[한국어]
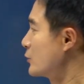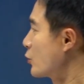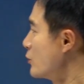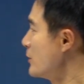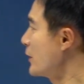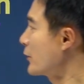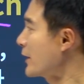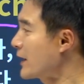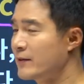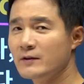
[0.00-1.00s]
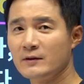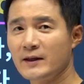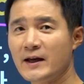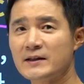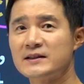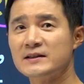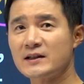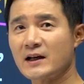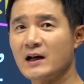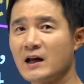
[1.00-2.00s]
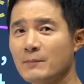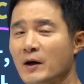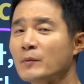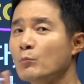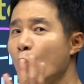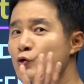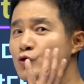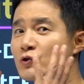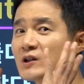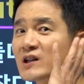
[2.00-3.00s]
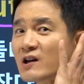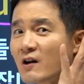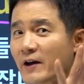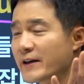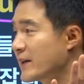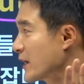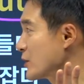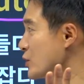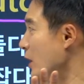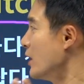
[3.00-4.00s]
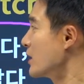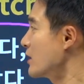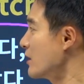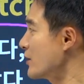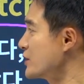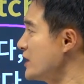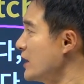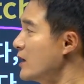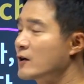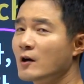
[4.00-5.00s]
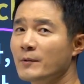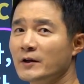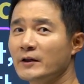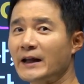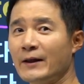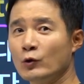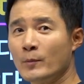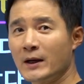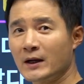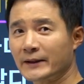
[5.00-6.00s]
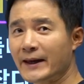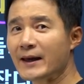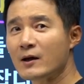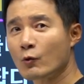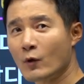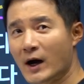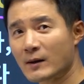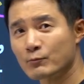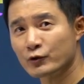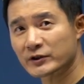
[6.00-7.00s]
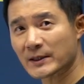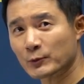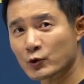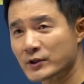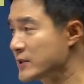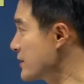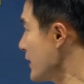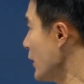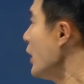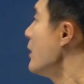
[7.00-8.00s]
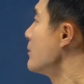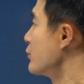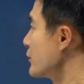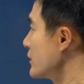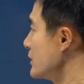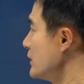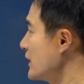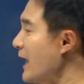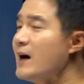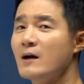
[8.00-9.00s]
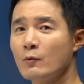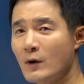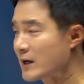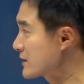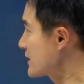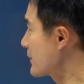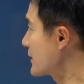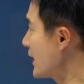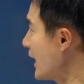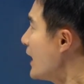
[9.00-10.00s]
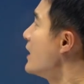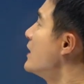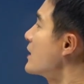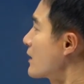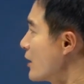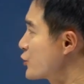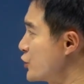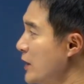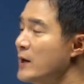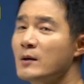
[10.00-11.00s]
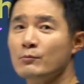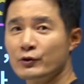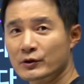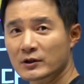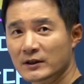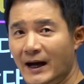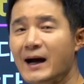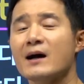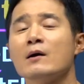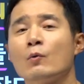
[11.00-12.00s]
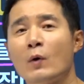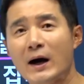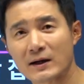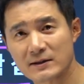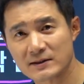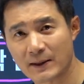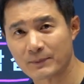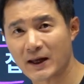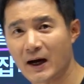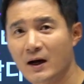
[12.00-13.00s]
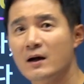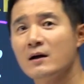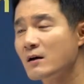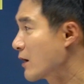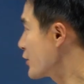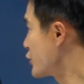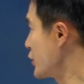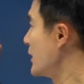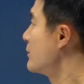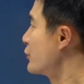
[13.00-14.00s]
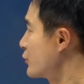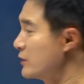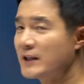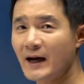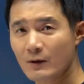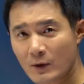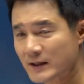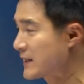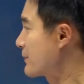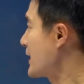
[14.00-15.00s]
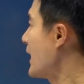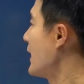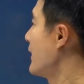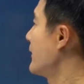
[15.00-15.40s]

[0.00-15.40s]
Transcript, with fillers: 동물병원에 갔는데 진찰하려면 목줄을 클러야 되겠죠? 클러치 그러면은 안 도망가게 꽉 붙잡고 있으세요. 붙들다, 꽉 잡다. 클러치, 붙들다, 꽉 잡다. 클러치, 붙들다, 꽉 잡다.